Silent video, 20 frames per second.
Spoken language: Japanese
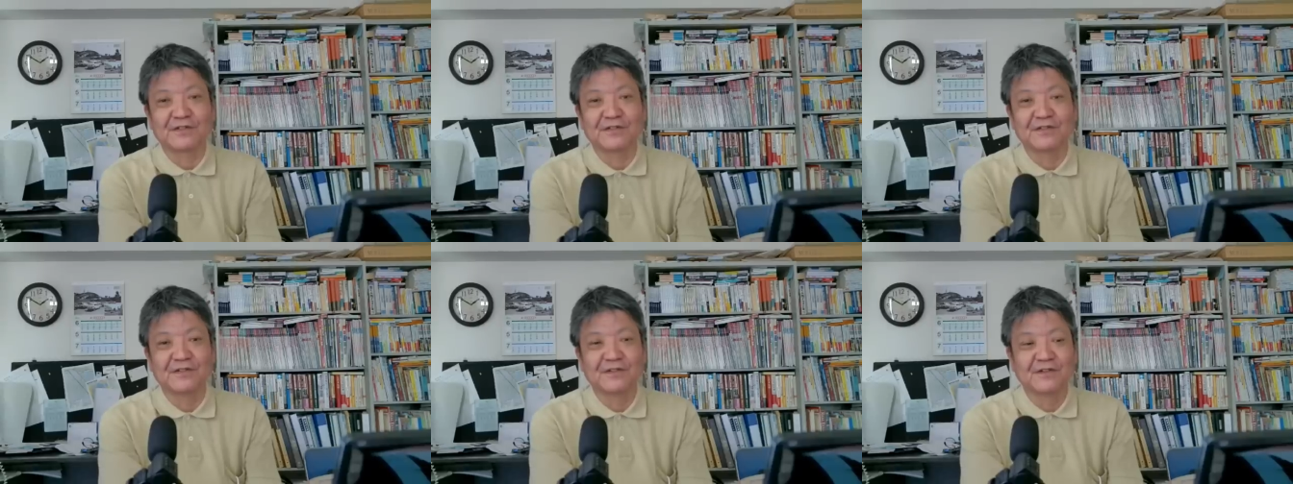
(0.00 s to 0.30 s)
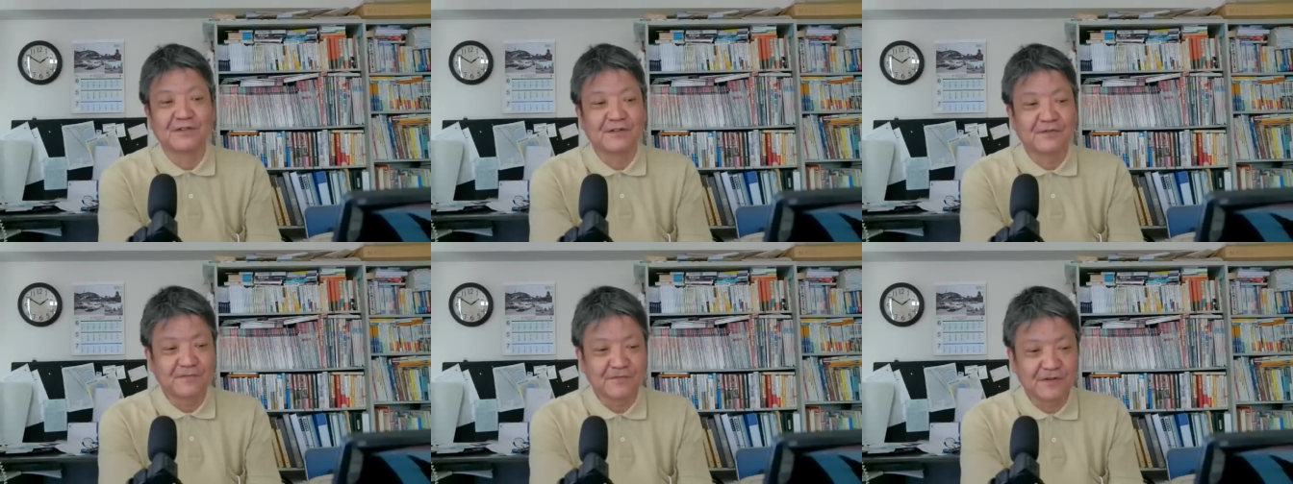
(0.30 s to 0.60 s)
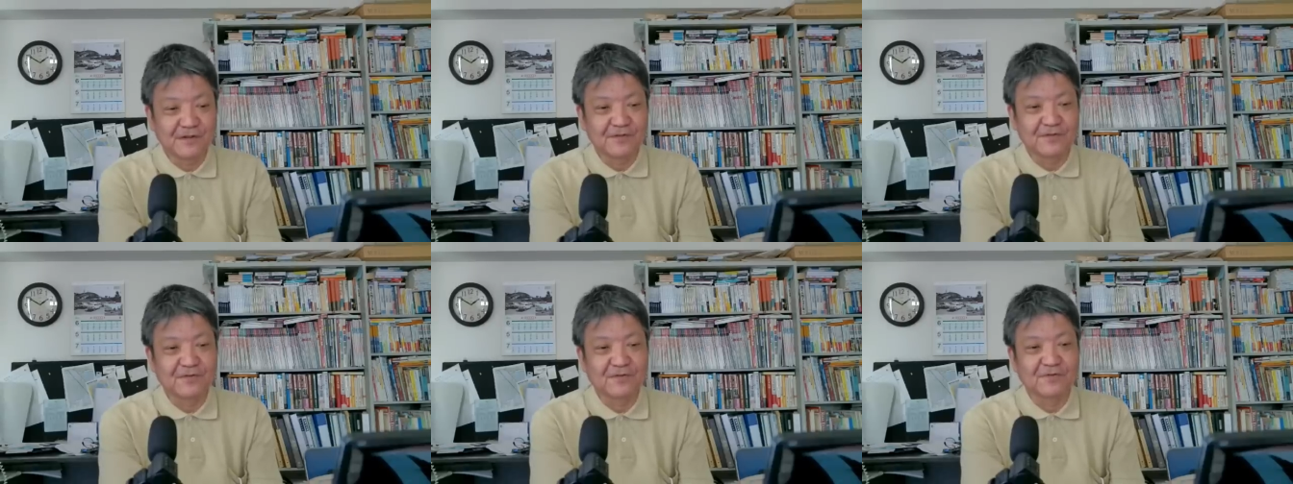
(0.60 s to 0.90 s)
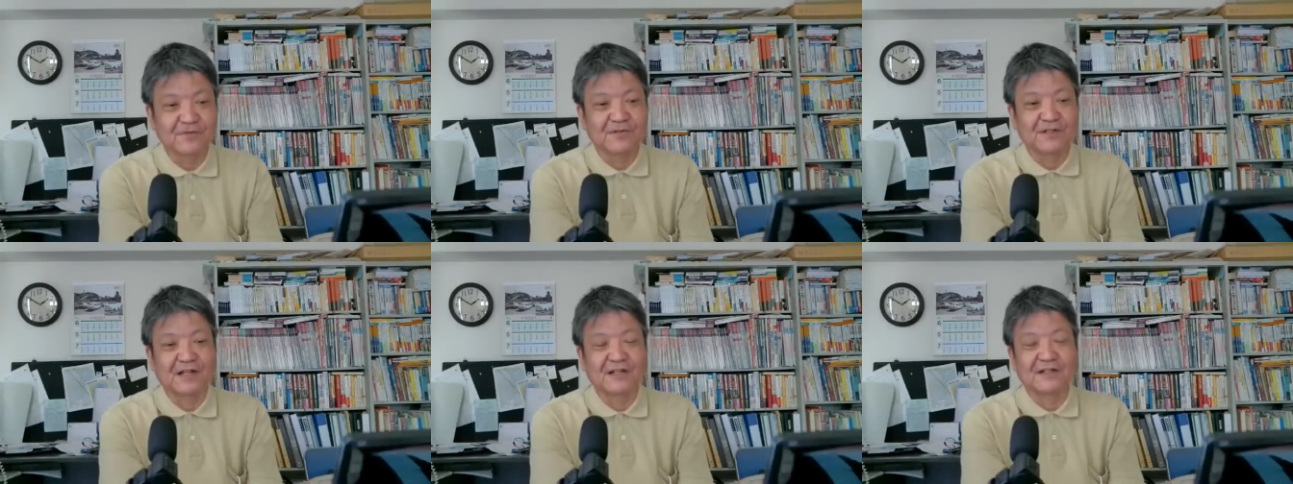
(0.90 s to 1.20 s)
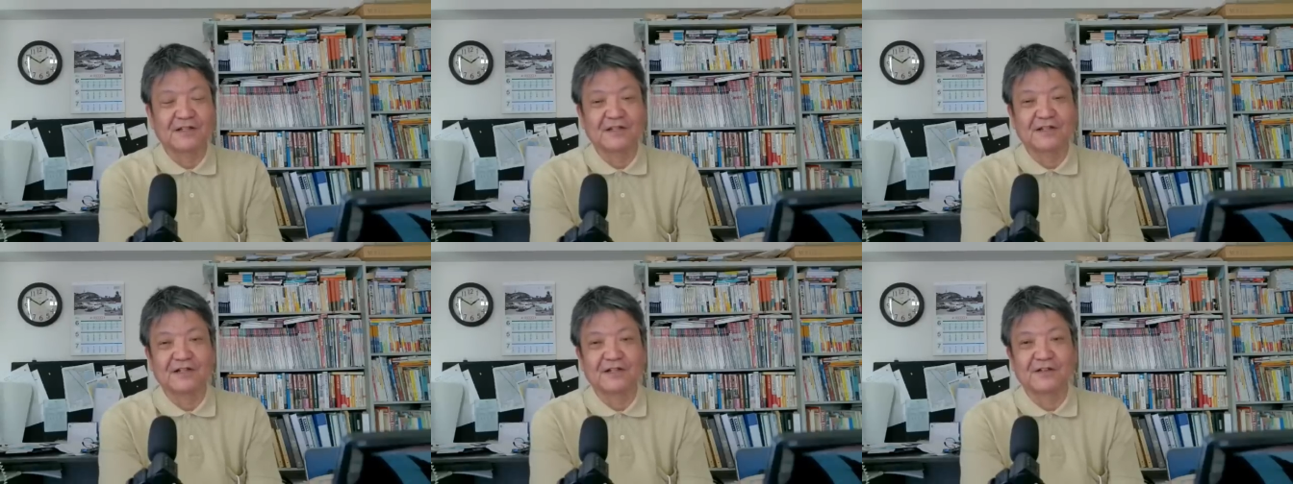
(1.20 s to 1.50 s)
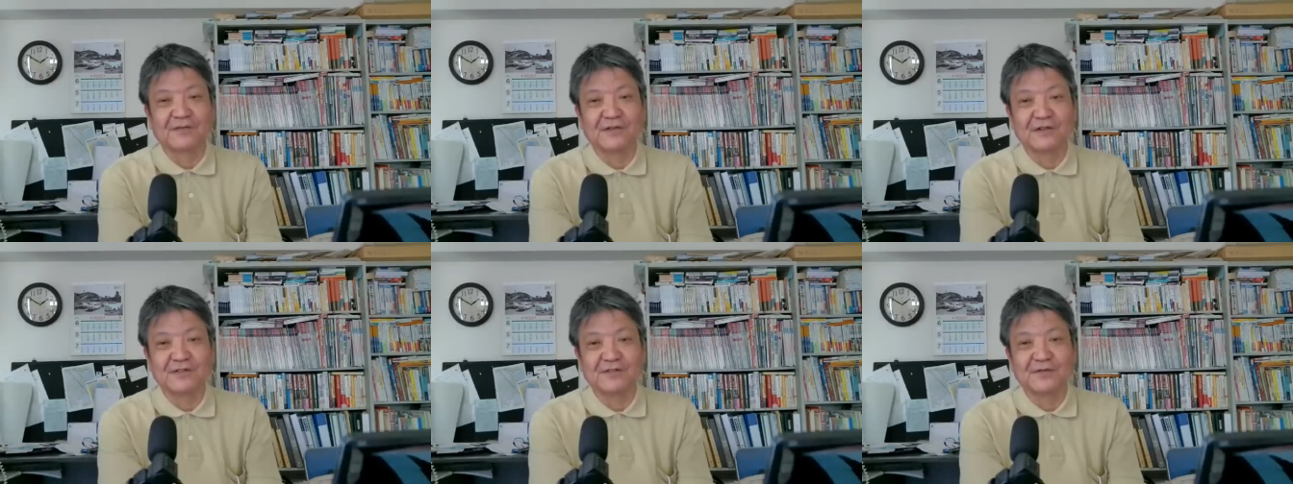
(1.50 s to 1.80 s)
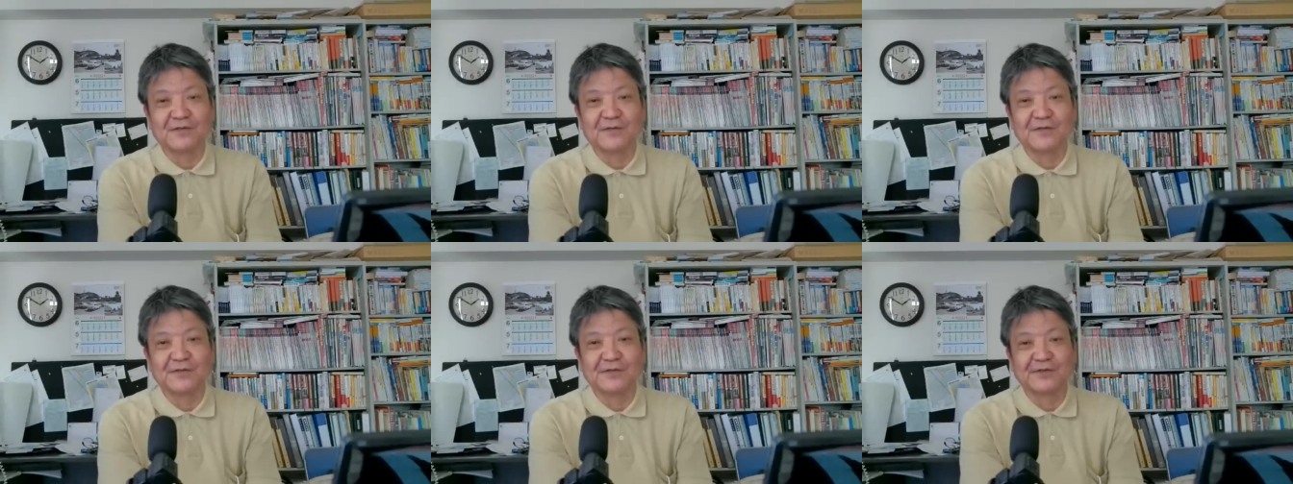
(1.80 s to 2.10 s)
てまあどんどんなっていただければいい
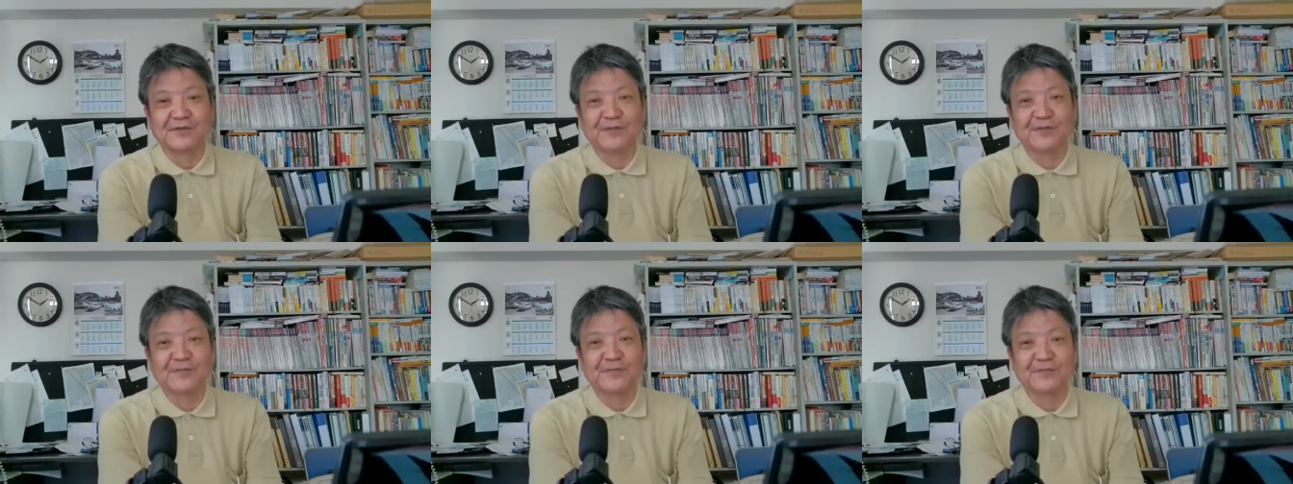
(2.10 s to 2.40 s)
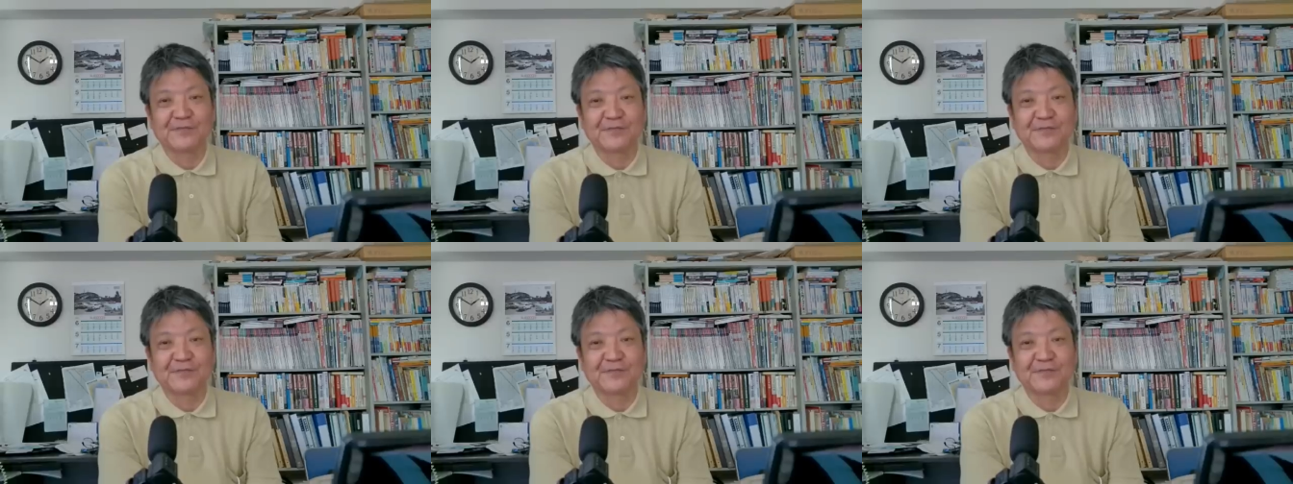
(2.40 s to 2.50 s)
と思いますよ